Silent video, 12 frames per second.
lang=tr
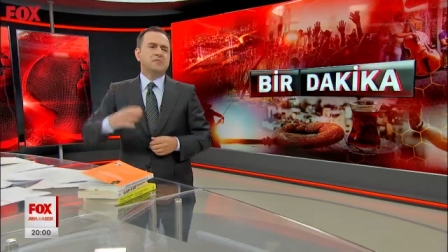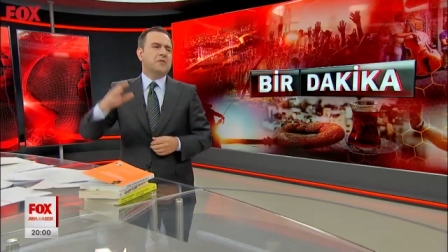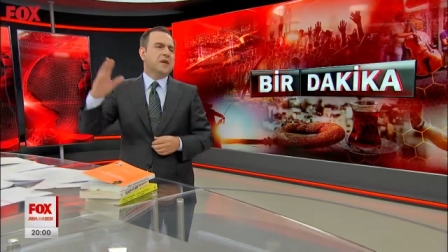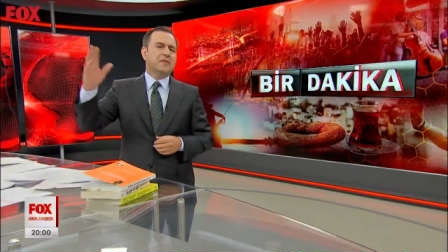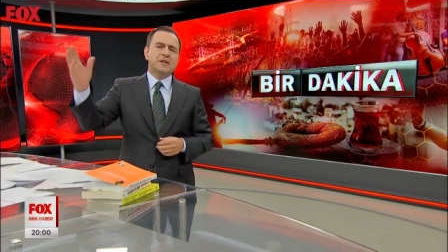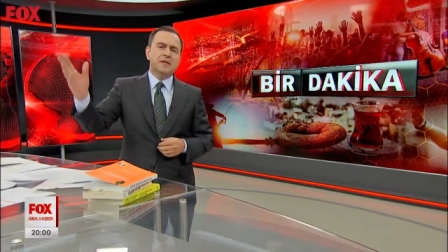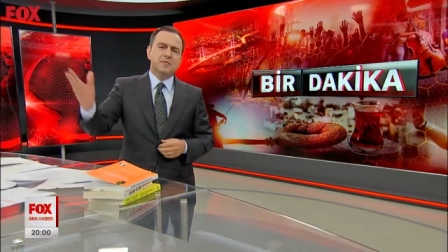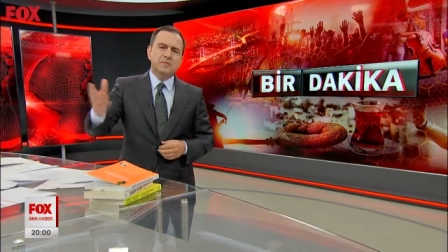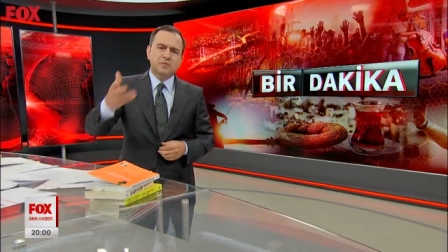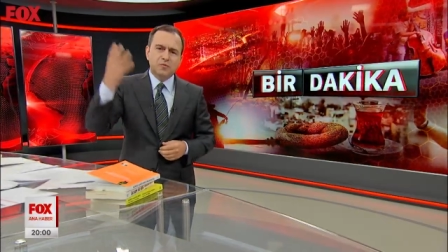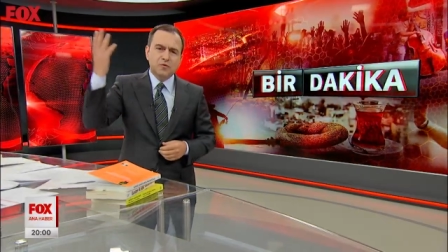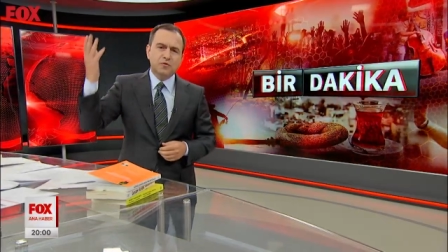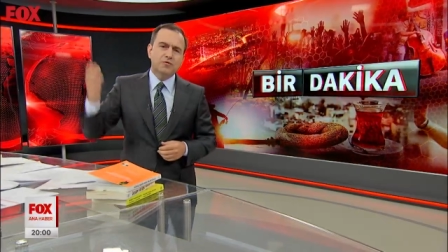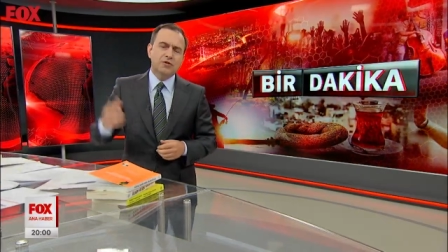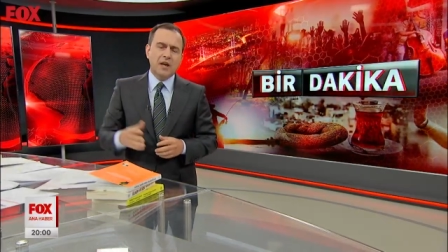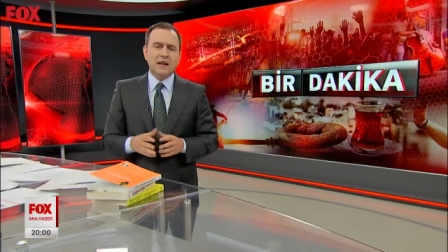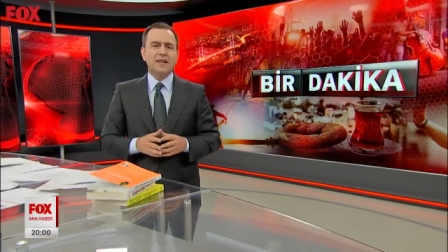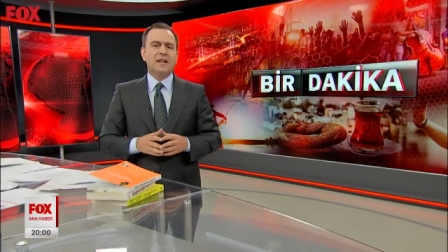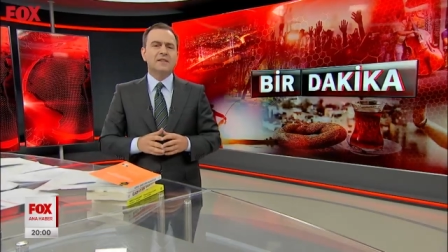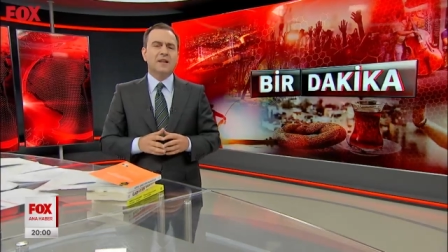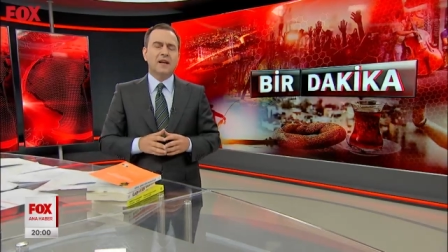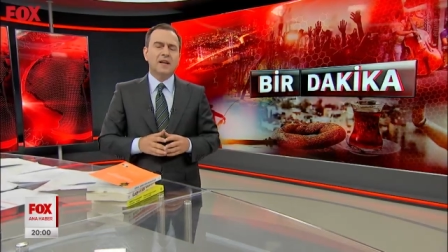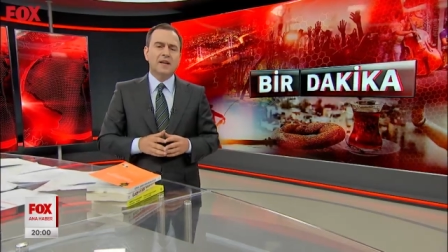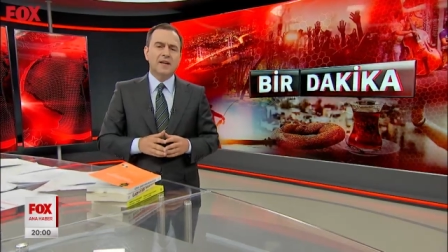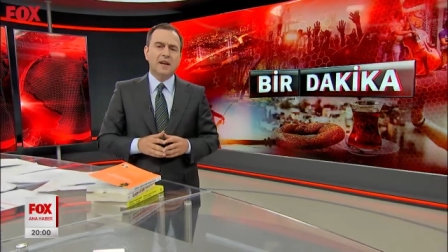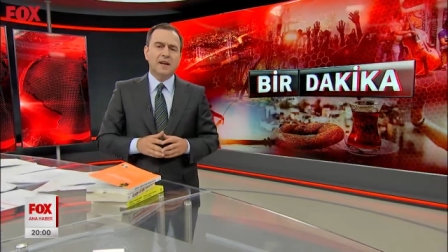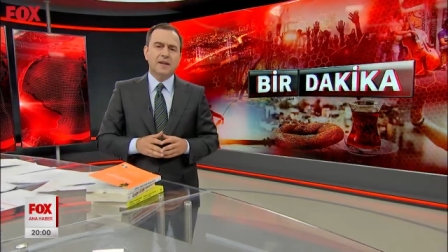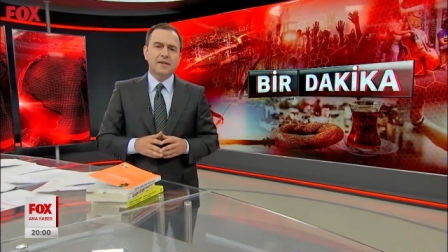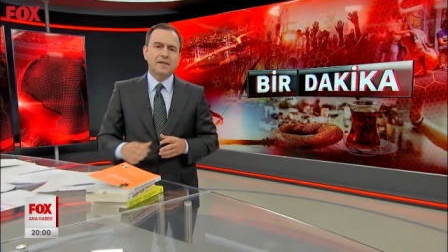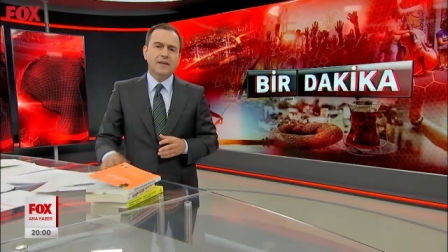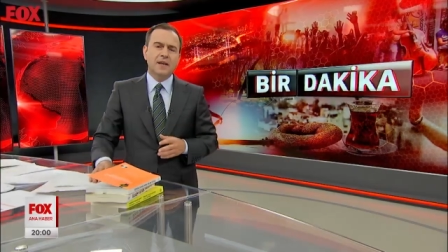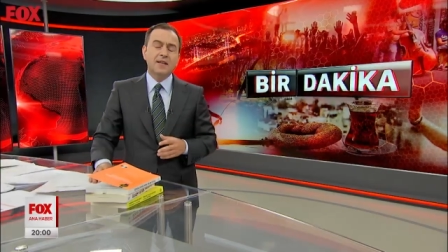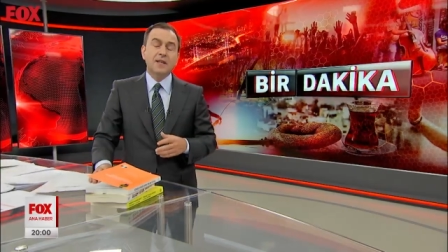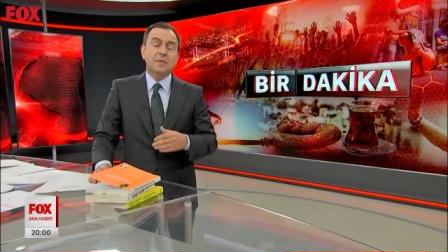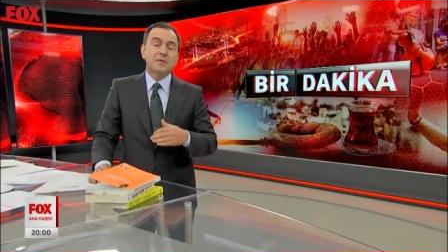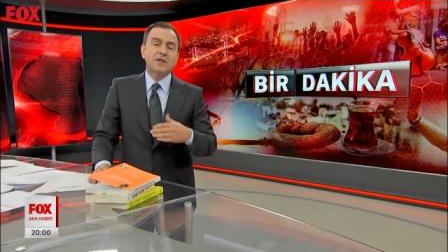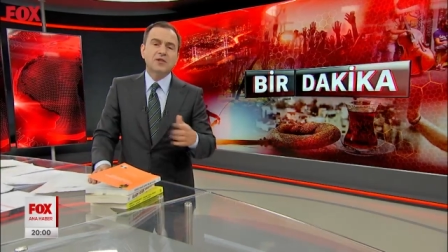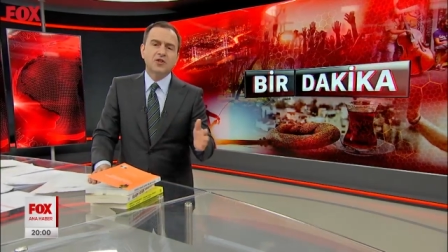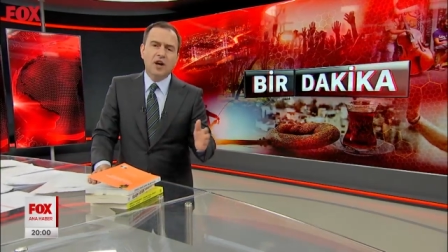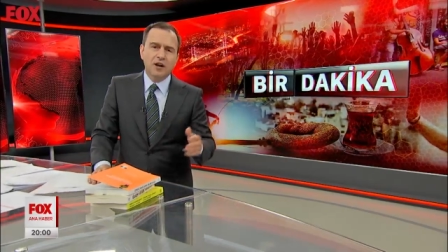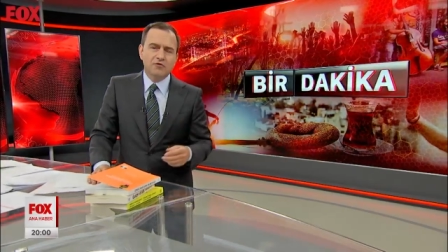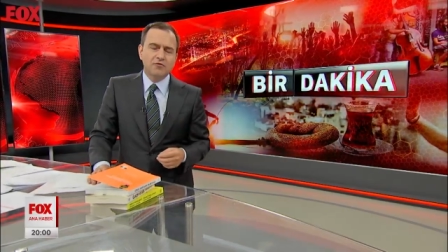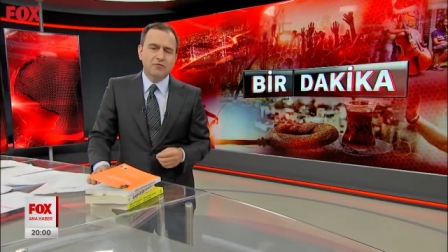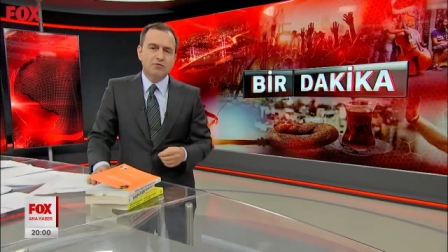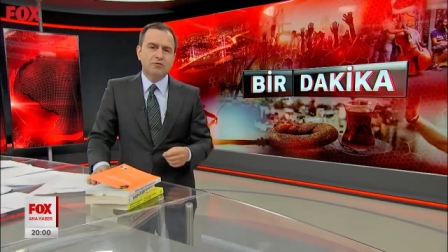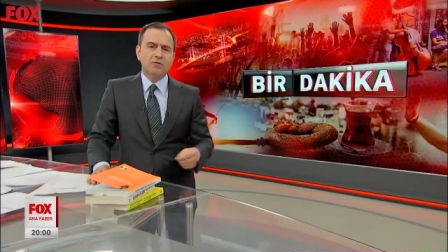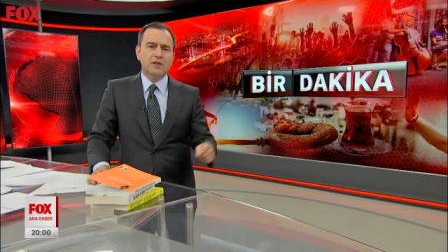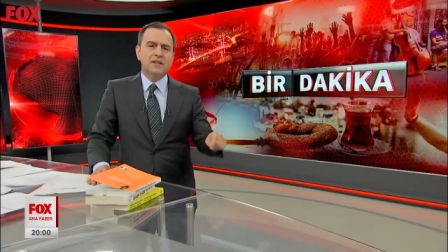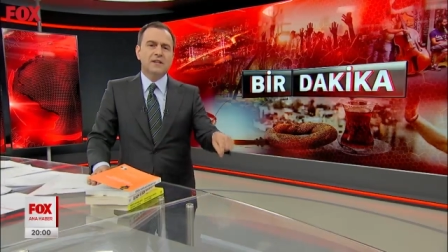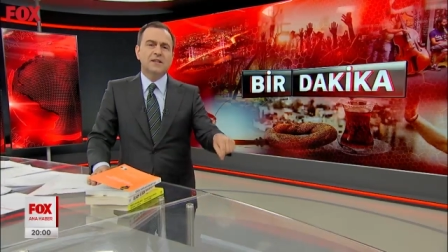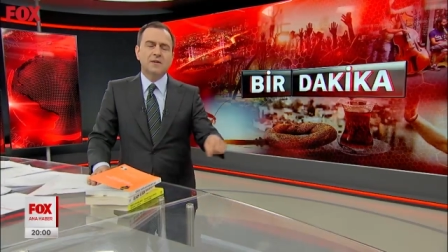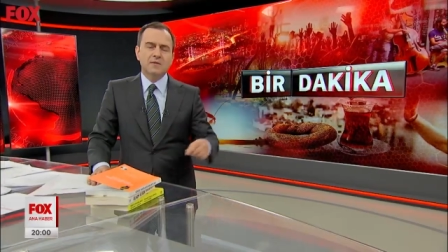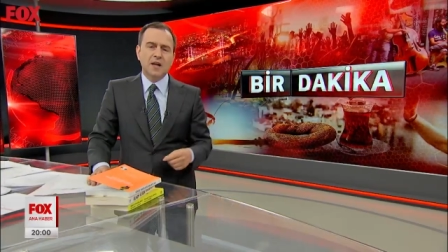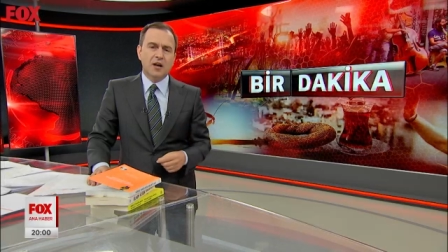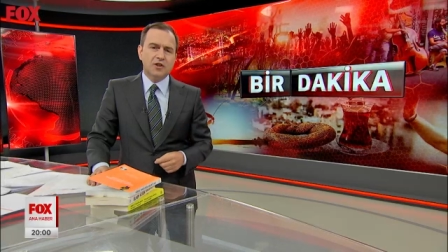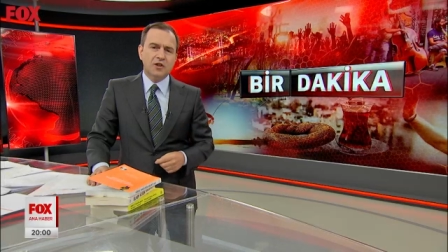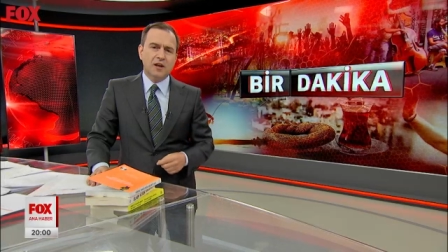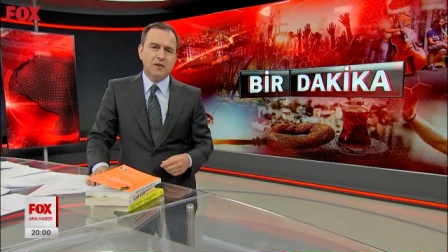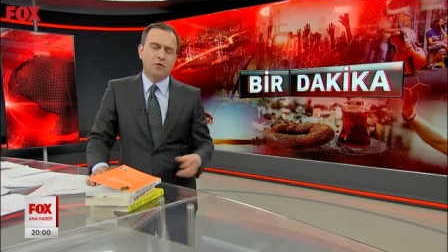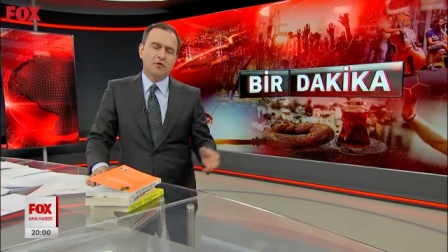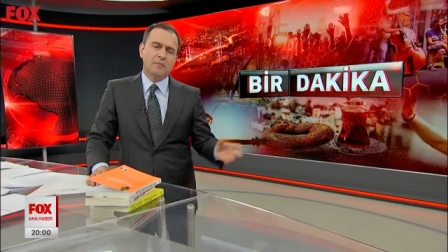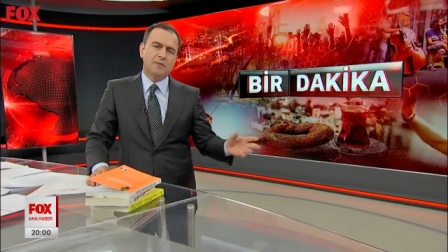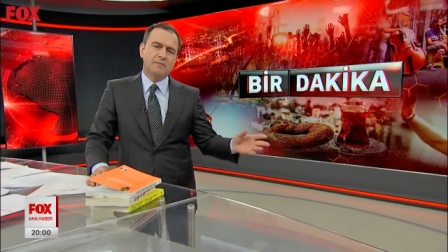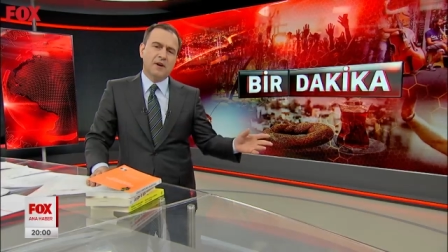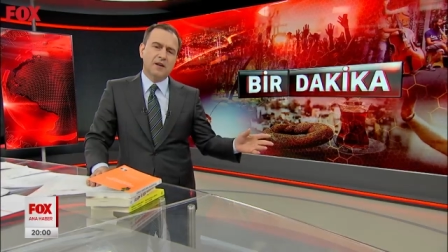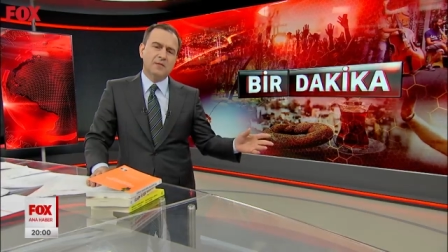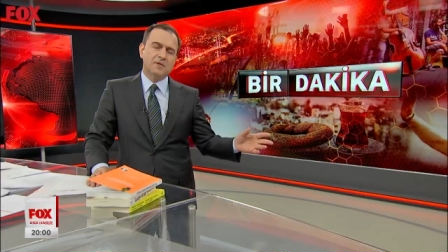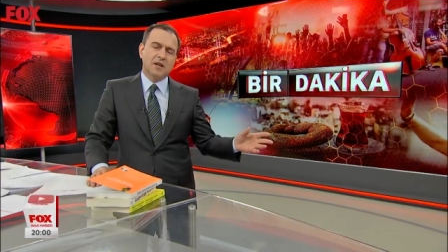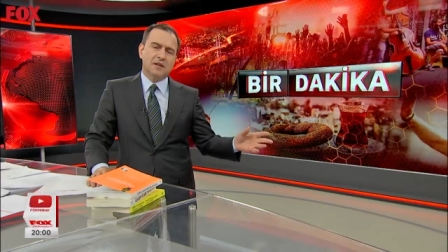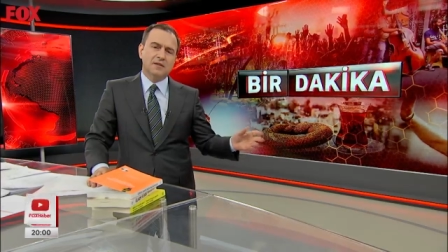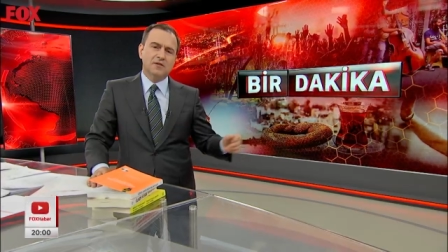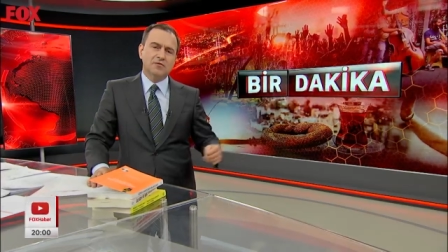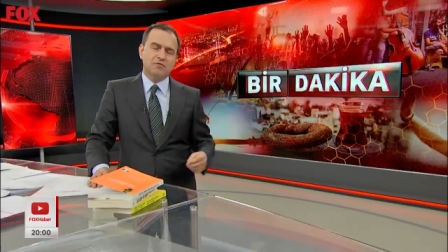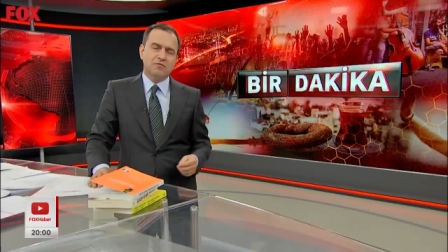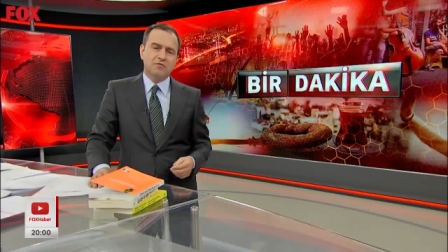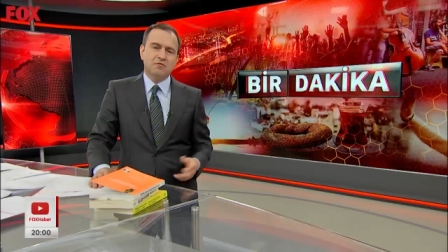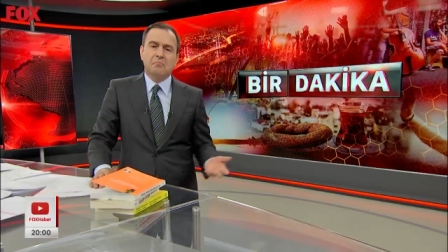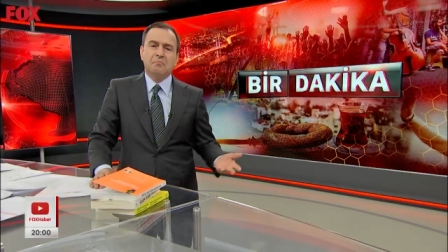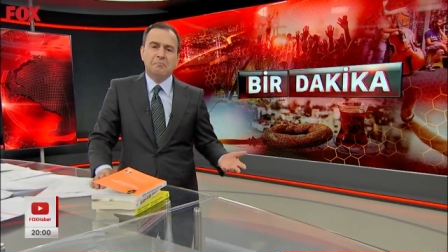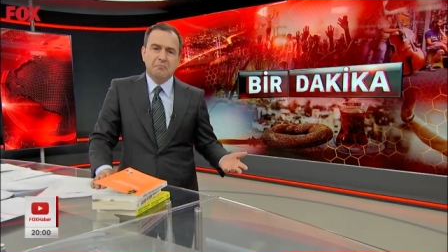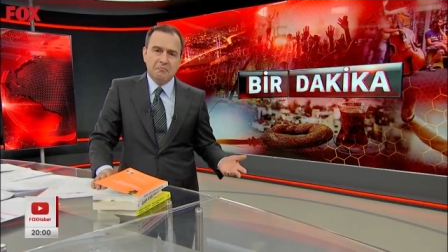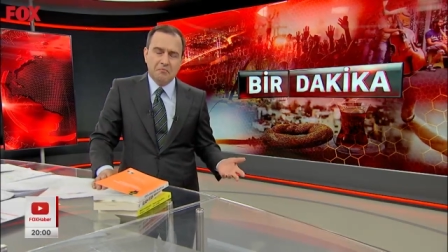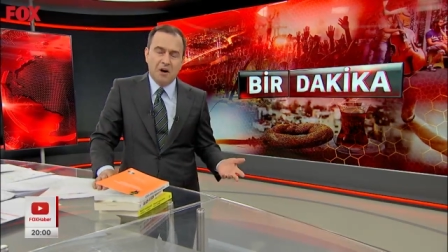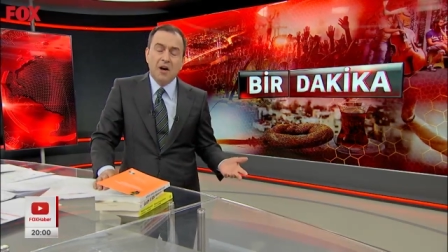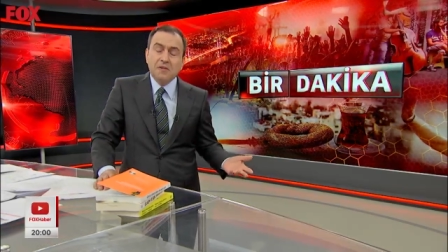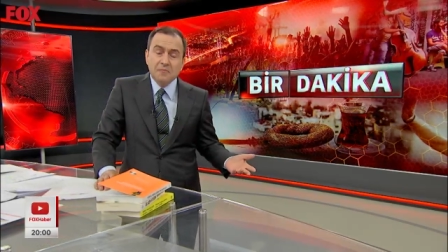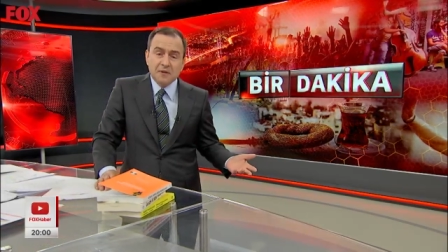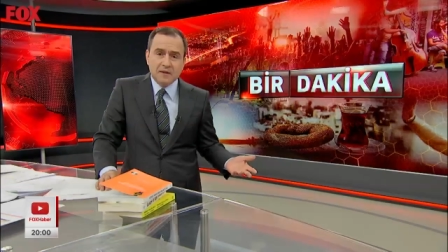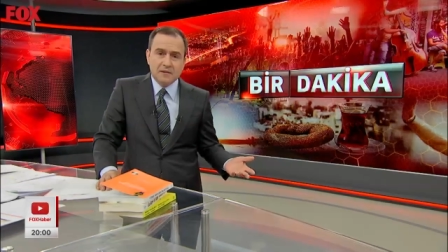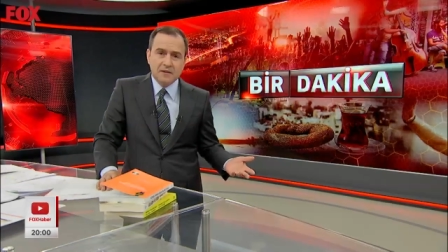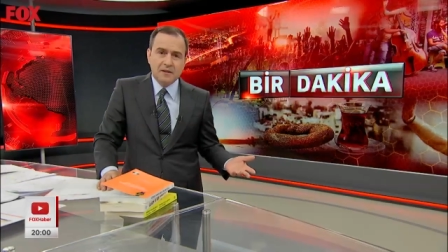efendim bu rüzgar santrallerine hesapsızca harcıyoruz. Sonra diktiğimiz ağaçlarla orman varlığımız arttı diyoruz. Artmadı.